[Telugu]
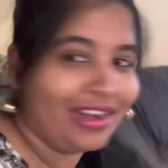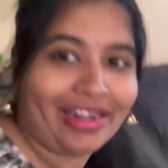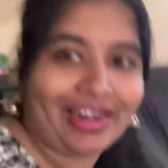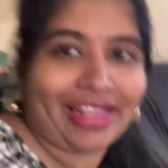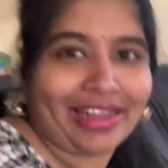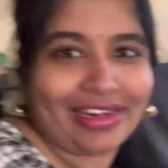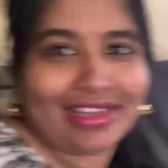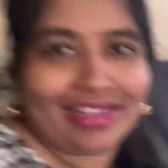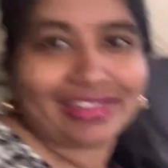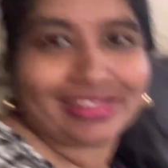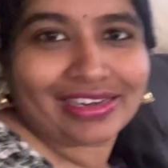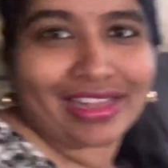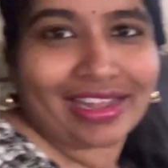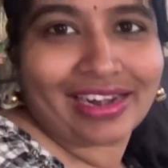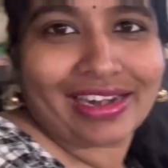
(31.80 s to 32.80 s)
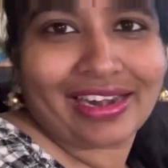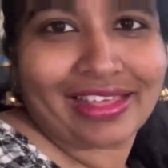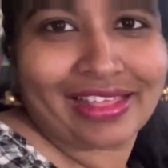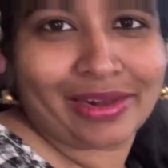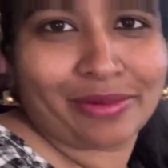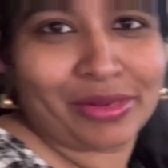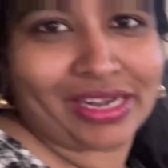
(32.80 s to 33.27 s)
నైనా అయితే
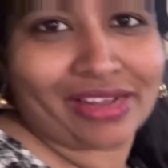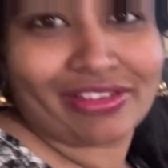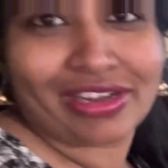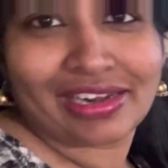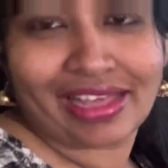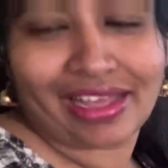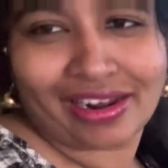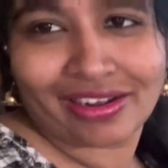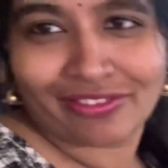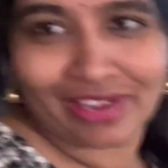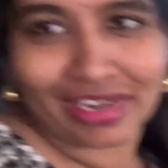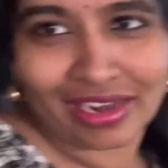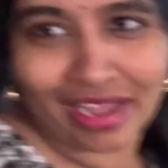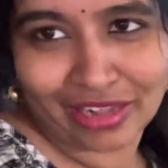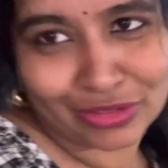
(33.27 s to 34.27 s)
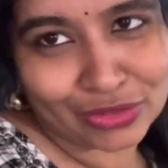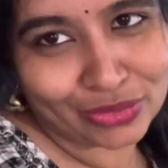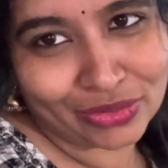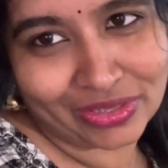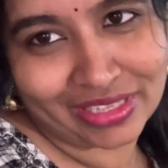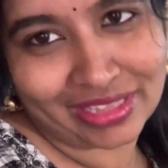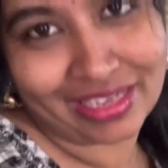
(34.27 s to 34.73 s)
రావట్లేదు అనమాట వాళ్ళ వాళ్ళ నాన్నతో
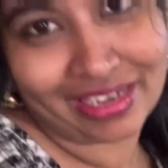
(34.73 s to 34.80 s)
ఉంటుంది